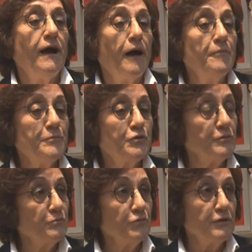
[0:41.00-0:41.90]
Ama
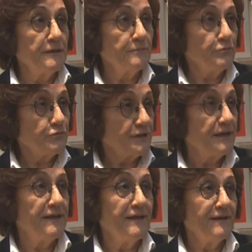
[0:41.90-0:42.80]
bütün bunları bu
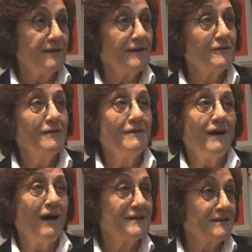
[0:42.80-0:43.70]
sene
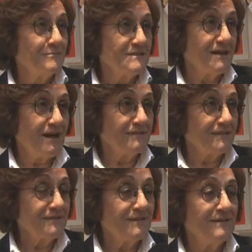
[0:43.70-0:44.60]
arkamıza
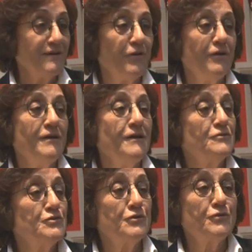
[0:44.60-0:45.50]
aldık.
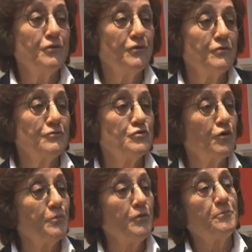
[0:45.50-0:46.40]
Çünkü
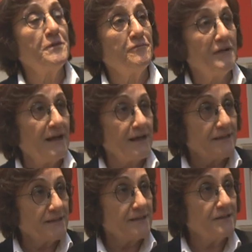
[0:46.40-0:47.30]
çok büyük bir
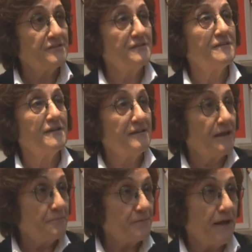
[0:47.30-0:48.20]
felaket geçirdik
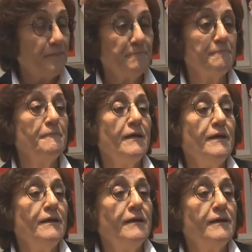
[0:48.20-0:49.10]
deprem.
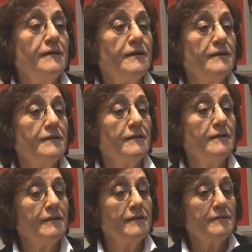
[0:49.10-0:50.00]
E,
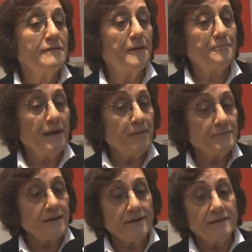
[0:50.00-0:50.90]

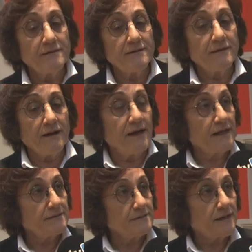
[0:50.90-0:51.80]
depremde
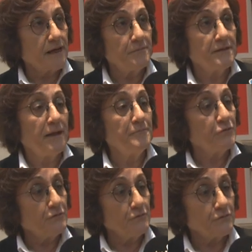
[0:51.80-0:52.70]
hayatını kaybeden
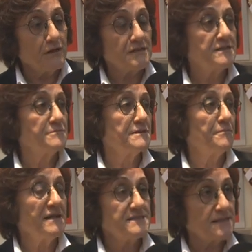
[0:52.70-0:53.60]
bütün
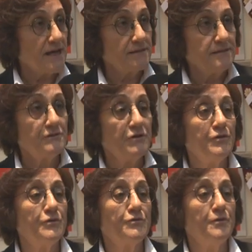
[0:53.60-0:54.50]
yurttaşlarımıza başsağlığı
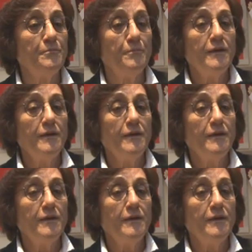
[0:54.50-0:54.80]
diliyorum.